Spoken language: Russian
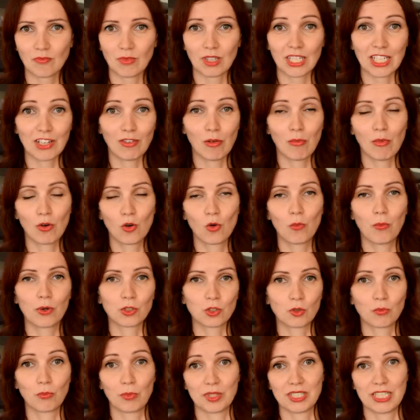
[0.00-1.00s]
я вам могу
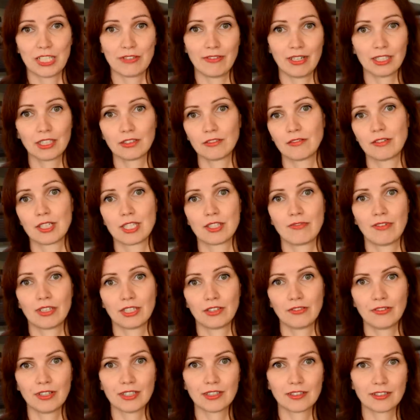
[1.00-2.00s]
потом посоветовать в
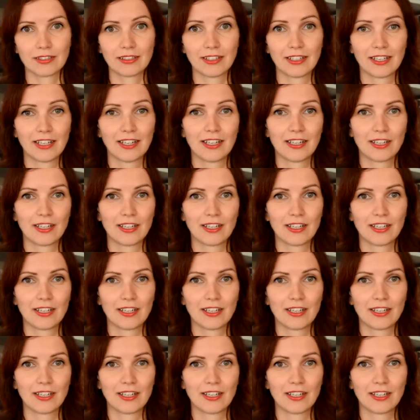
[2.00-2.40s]
ответы,